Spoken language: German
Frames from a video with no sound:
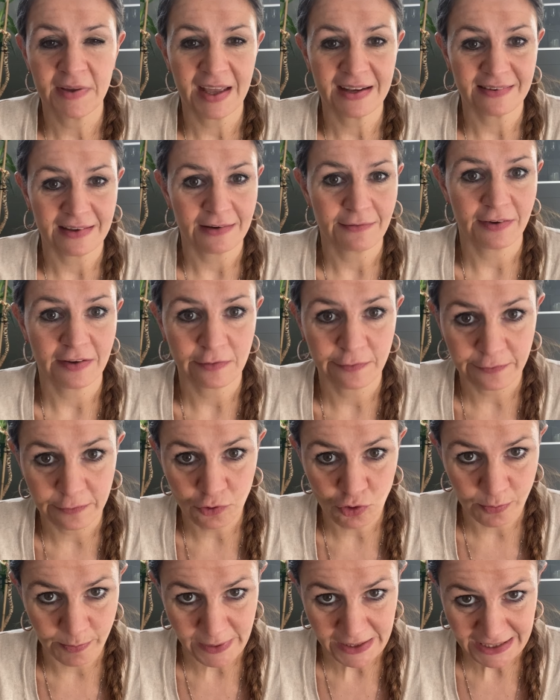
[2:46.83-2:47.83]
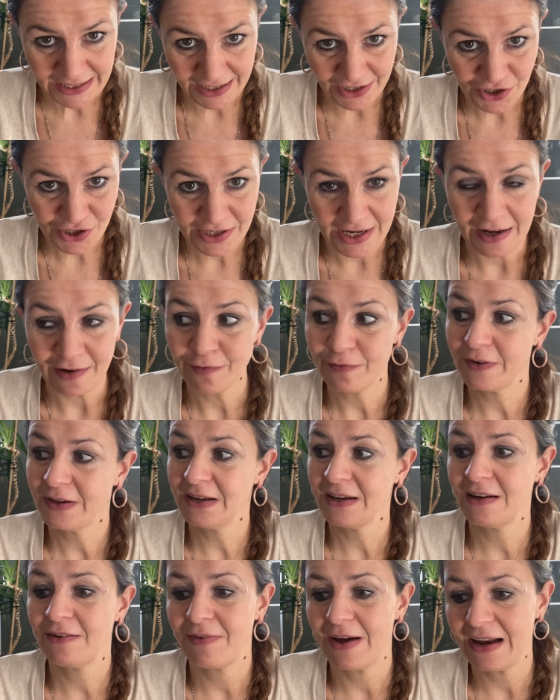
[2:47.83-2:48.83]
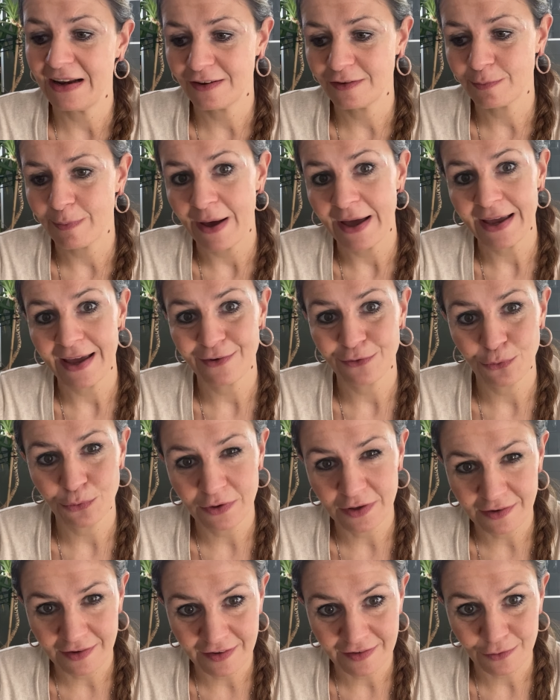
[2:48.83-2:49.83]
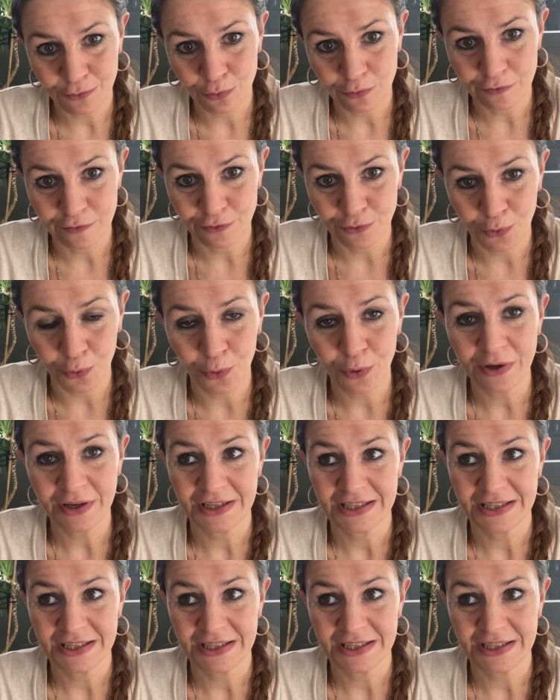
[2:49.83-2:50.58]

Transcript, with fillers: jetzt etwas später stattfindet, weil es war ja so die Diskussion.